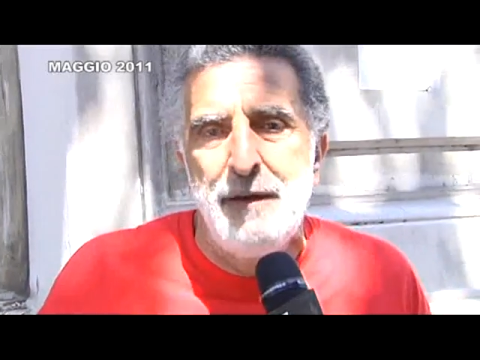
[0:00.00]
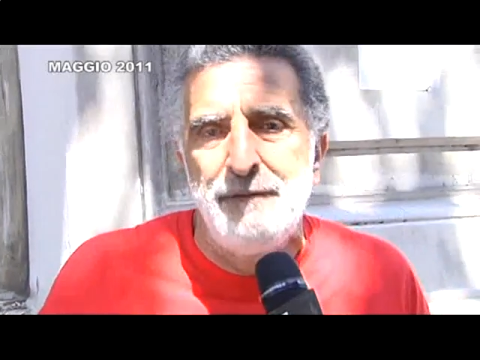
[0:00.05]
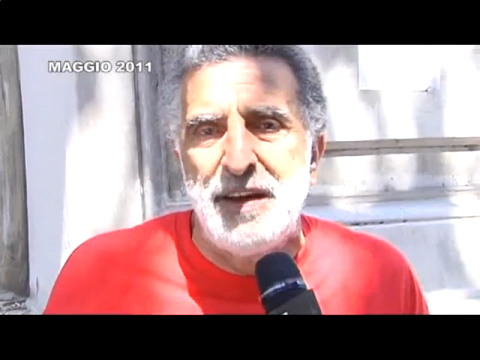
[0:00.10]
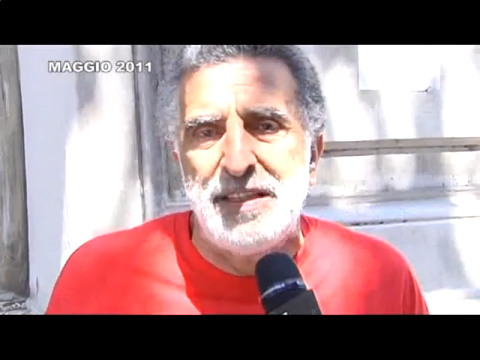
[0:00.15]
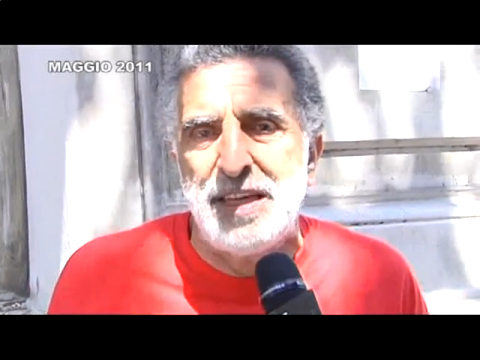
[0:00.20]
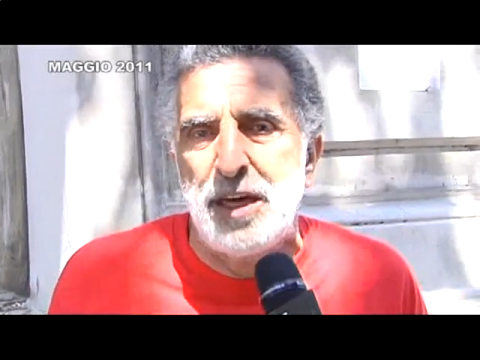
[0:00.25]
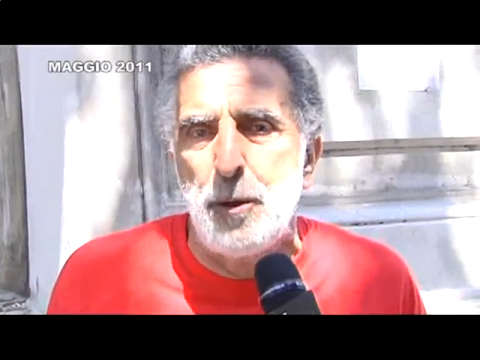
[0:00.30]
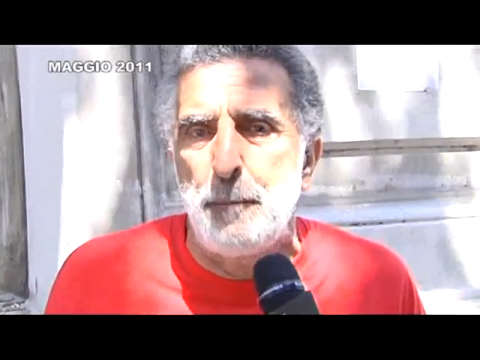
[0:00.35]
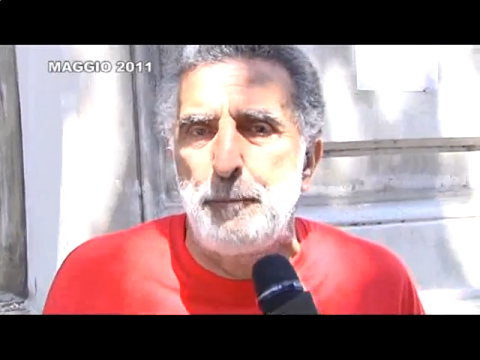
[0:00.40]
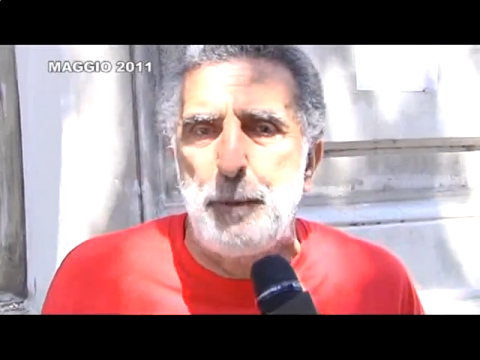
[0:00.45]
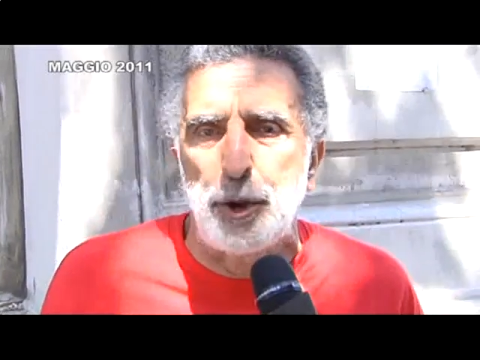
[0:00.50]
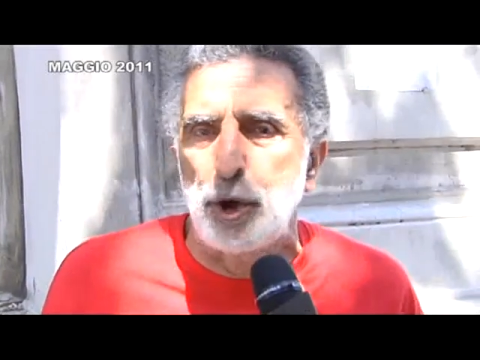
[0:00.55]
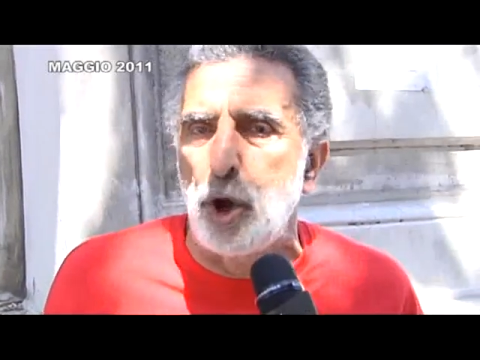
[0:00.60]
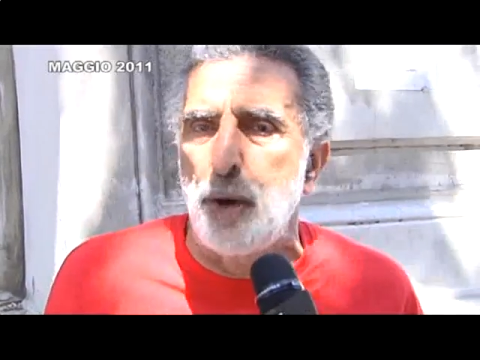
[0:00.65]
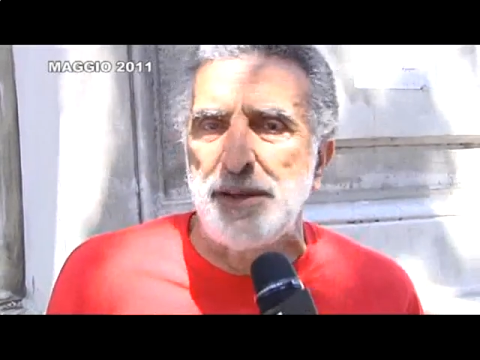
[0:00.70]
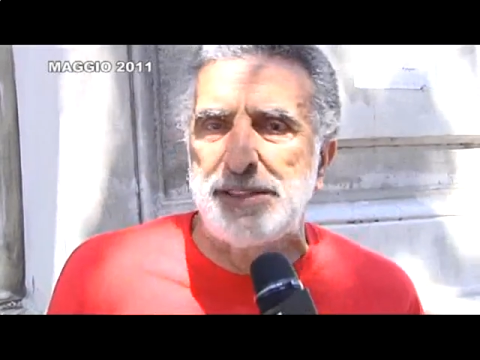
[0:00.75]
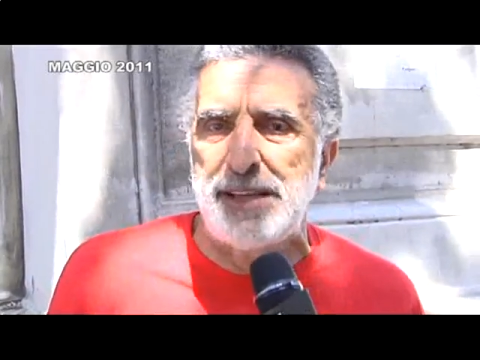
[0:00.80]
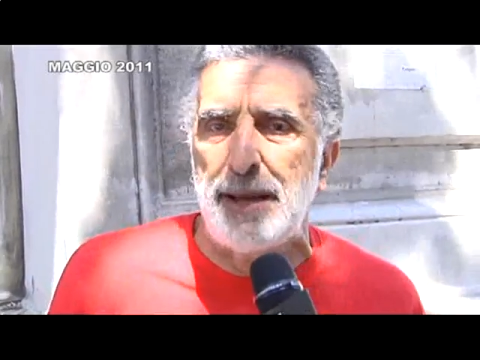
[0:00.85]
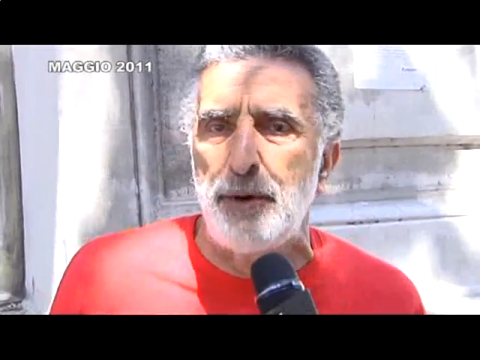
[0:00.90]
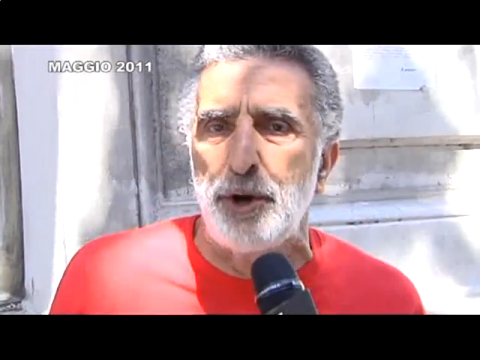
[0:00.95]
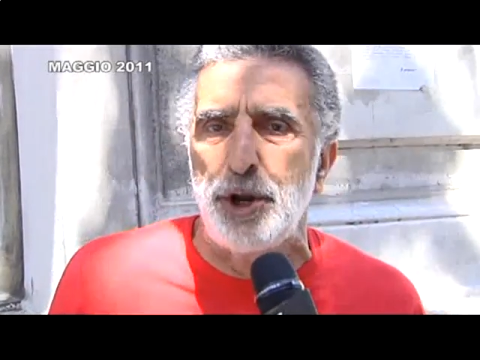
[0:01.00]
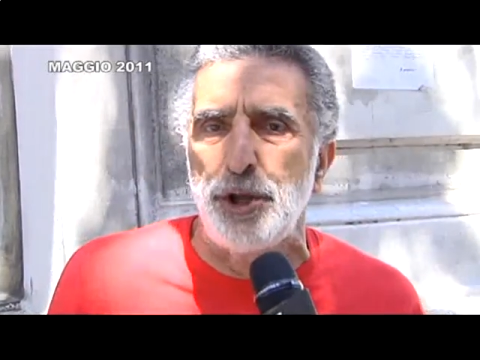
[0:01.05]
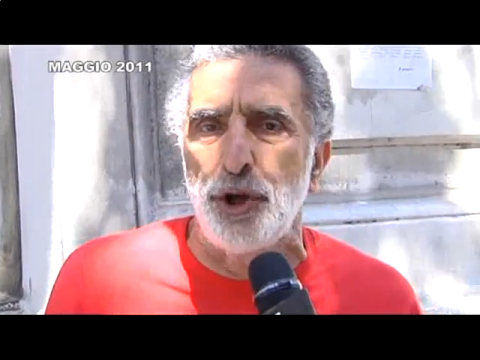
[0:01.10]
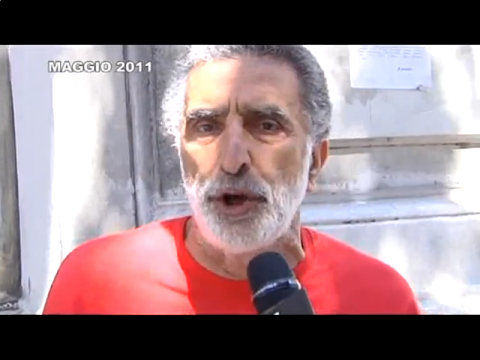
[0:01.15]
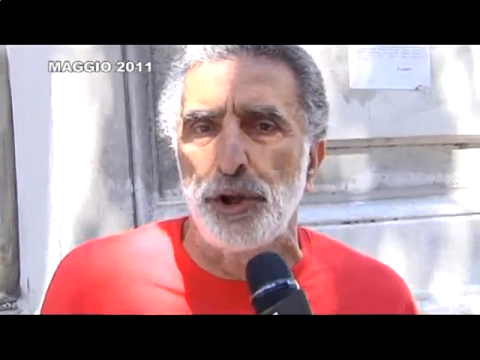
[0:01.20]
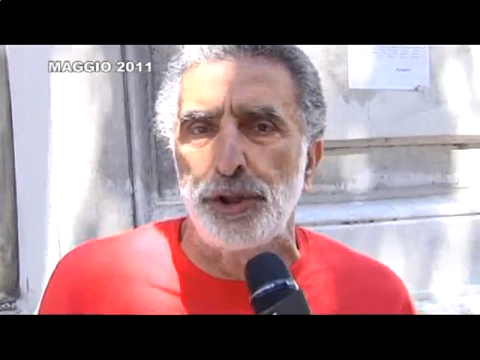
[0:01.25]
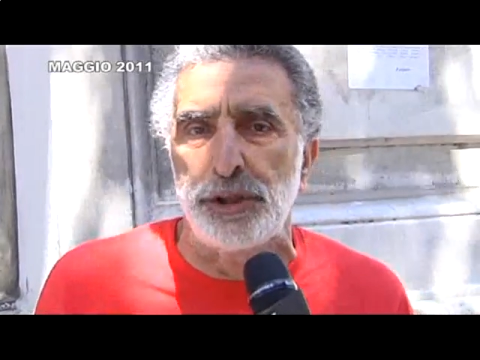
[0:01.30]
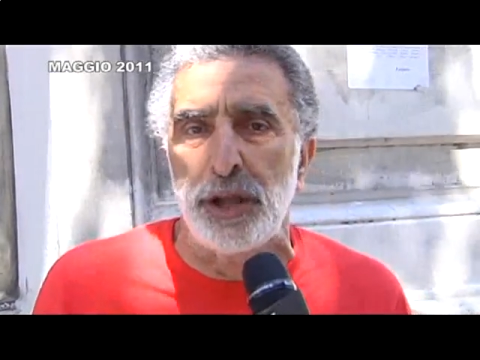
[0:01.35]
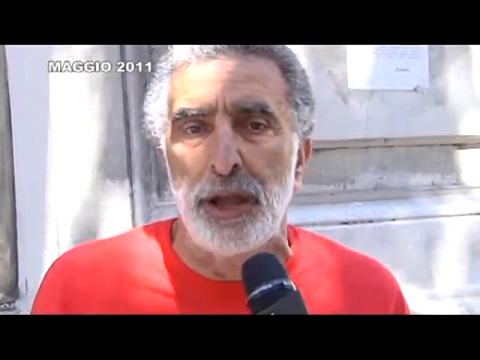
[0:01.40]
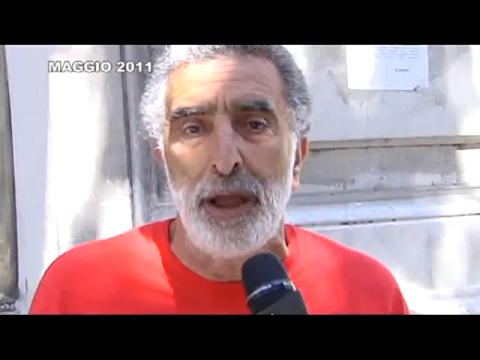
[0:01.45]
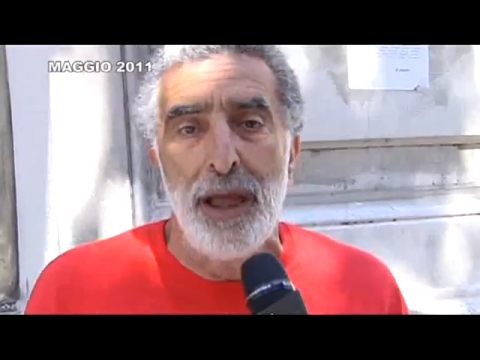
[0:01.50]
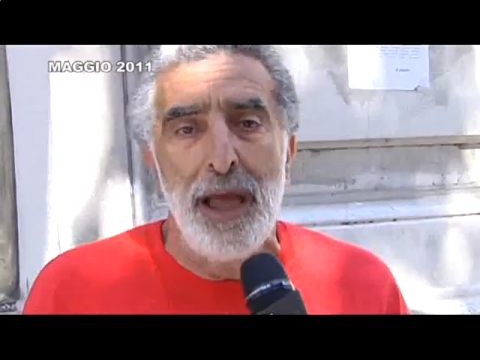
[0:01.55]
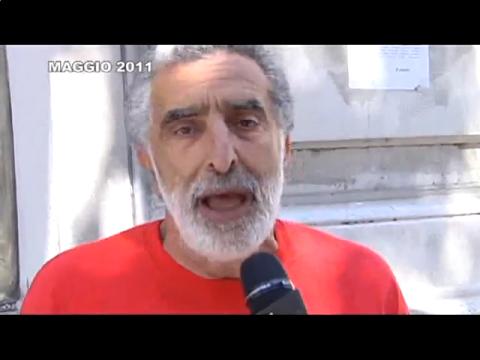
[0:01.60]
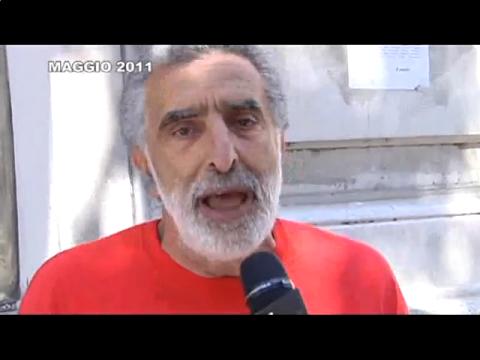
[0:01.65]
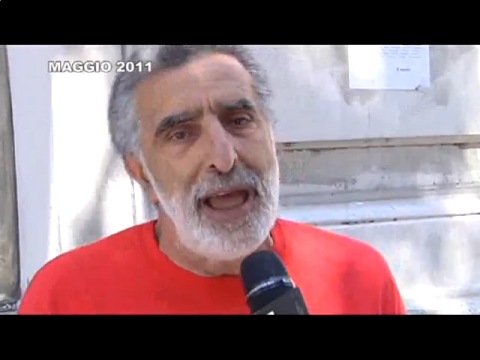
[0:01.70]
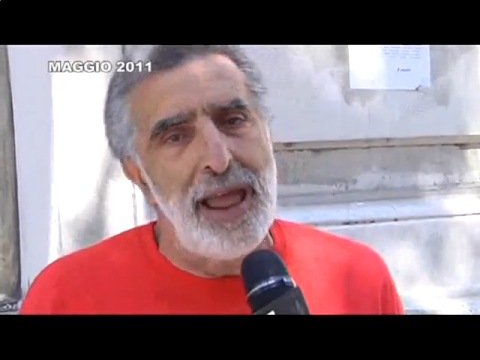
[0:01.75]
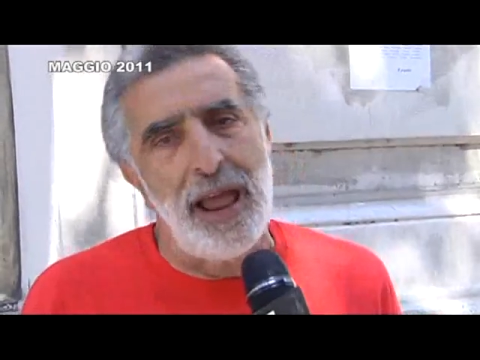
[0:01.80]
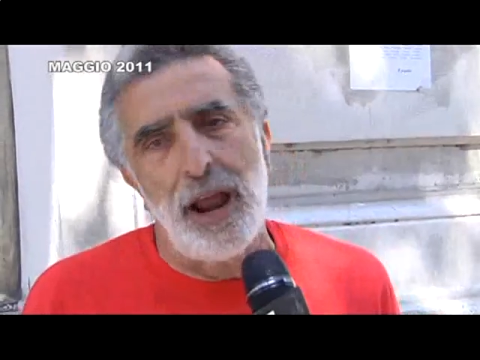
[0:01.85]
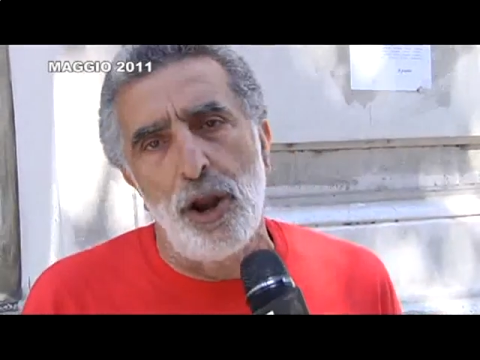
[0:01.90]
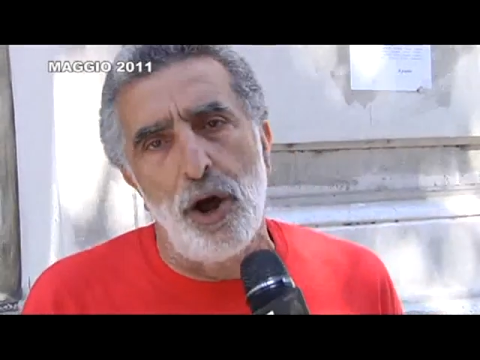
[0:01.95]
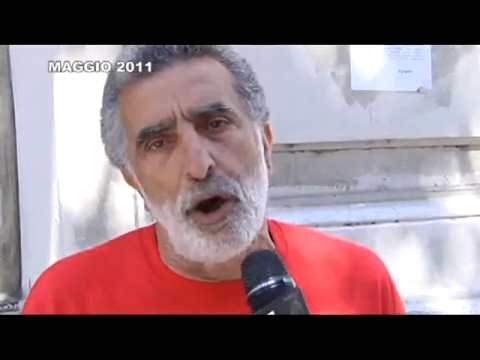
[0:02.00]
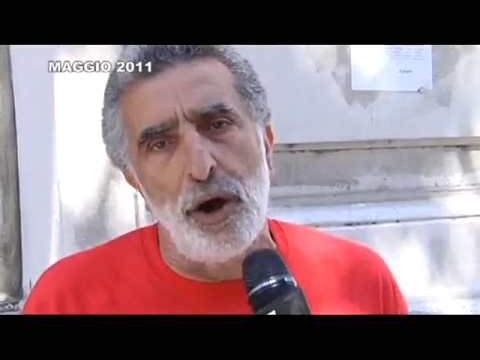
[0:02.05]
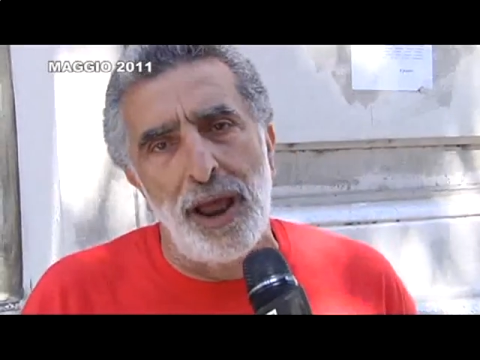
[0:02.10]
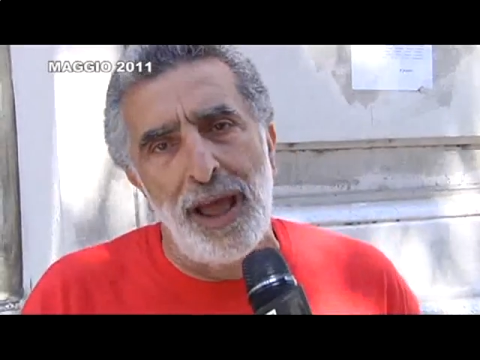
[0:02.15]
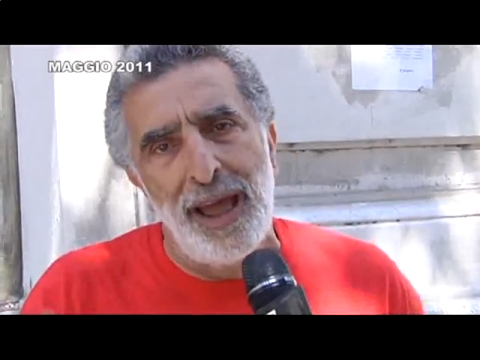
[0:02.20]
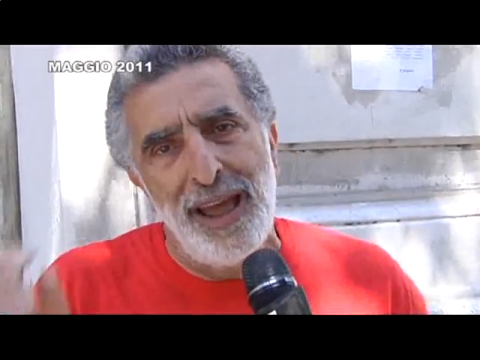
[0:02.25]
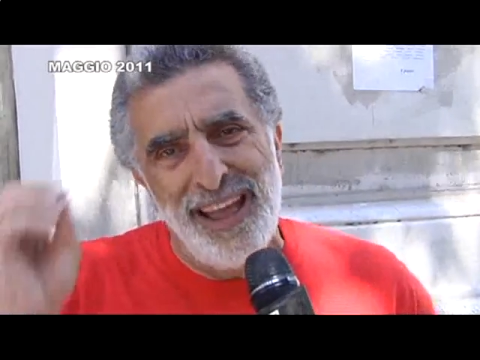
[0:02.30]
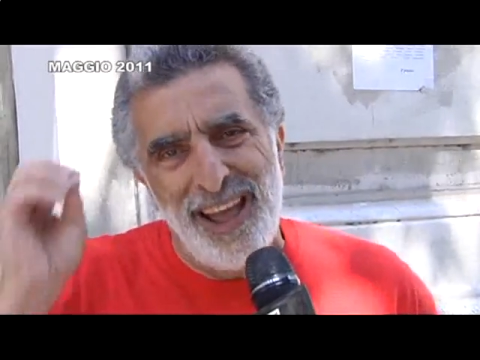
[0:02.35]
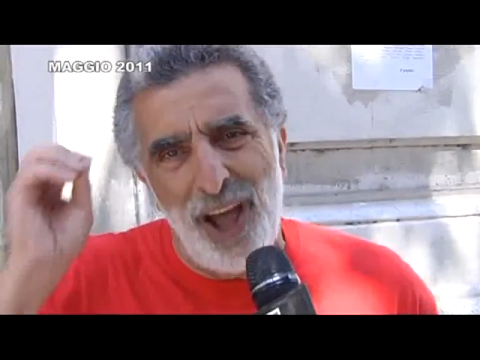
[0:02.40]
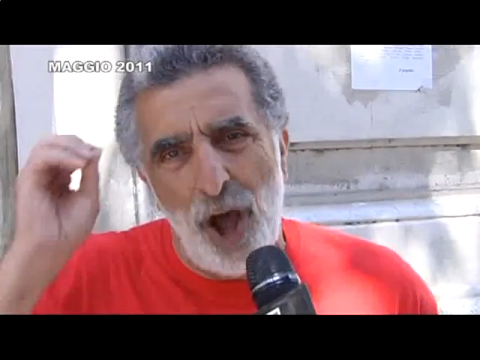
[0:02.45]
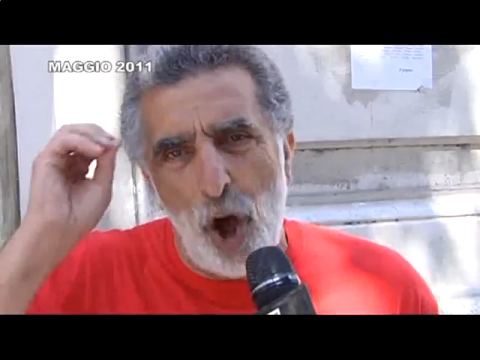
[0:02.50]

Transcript: vedete un po' come siamo ridotti. E allora